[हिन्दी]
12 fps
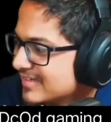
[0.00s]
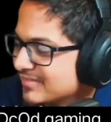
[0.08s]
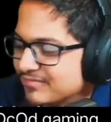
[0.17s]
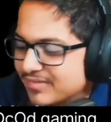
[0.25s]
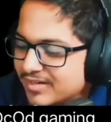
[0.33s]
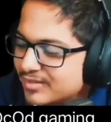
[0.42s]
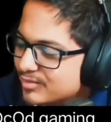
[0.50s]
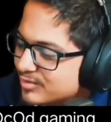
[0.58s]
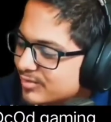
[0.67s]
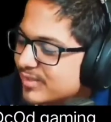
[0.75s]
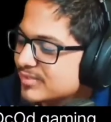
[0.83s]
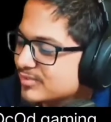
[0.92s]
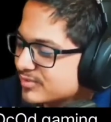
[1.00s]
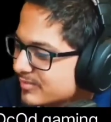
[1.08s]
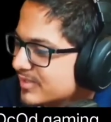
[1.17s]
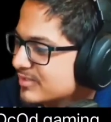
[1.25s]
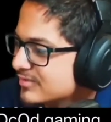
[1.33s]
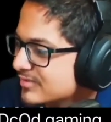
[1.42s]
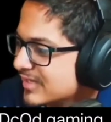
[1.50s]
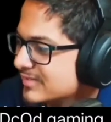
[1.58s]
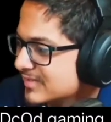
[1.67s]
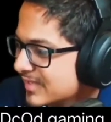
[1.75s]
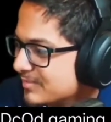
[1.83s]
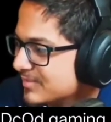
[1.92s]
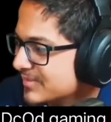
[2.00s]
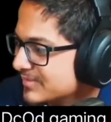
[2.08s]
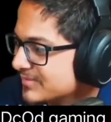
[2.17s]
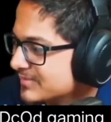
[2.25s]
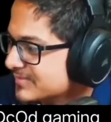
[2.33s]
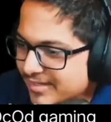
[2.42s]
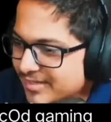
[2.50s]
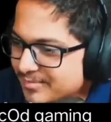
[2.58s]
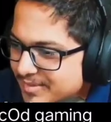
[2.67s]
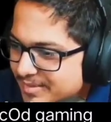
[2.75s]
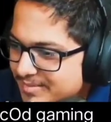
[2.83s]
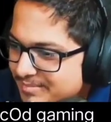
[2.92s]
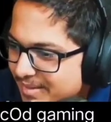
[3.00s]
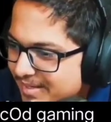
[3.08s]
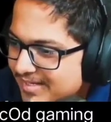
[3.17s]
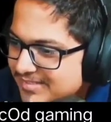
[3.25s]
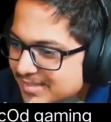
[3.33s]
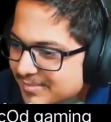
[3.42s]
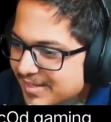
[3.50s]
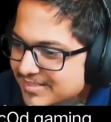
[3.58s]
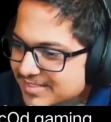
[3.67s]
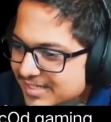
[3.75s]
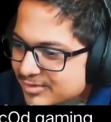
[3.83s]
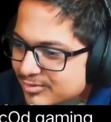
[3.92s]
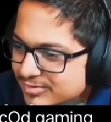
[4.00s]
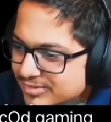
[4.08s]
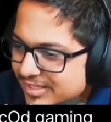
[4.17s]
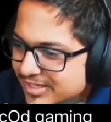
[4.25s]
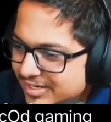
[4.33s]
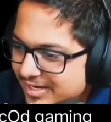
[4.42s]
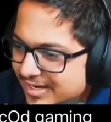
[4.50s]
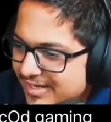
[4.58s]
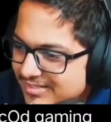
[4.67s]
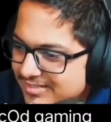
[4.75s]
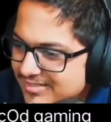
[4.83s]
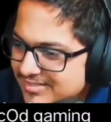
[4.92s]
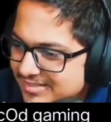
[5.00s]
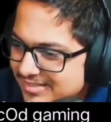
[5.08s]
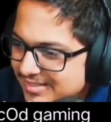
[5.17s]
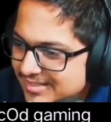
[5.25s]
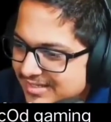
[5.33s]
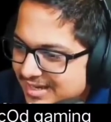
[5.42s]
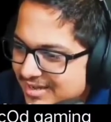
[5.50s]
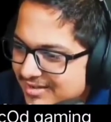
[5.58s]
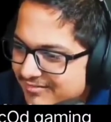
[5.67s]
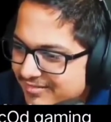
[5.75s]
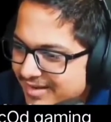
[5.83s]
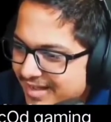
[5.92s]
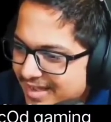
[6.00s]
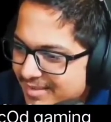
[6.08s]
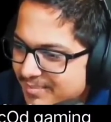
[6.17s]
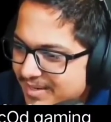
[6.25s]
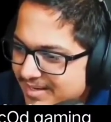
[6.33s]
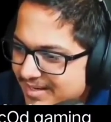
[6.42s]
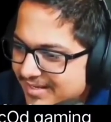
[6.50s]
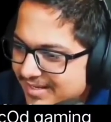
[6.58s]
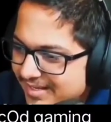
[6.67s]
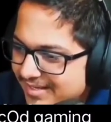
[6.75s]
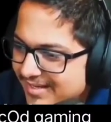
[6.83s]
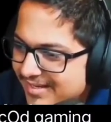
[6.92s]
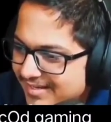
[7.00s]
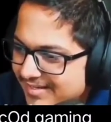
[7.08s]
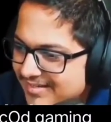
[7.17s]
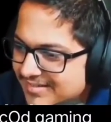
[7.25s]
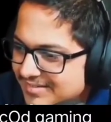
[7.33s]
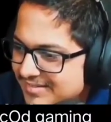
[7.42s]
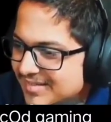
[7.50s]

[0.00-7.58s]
कि वन टू ट्वेल्व शुड मेक यू गाइज हैप्पी बग्गा साहब हैश टैग टूल चल रहा है जिस दिन वन आया पक्का यही रहेगा